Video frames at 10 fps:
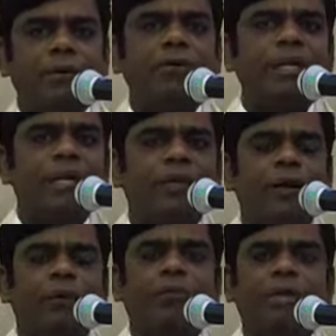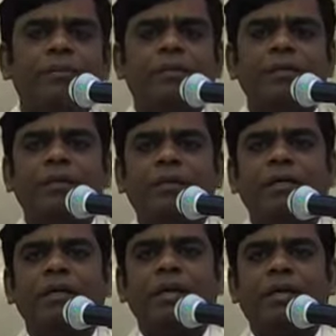உடல் உள்ளம்
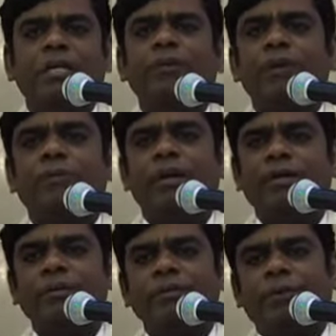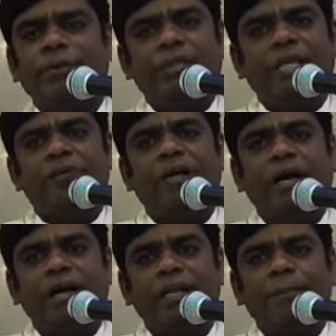கடவுள் வாழும் ஒரு தேவ
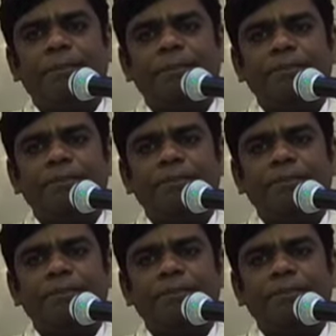ஆலயம்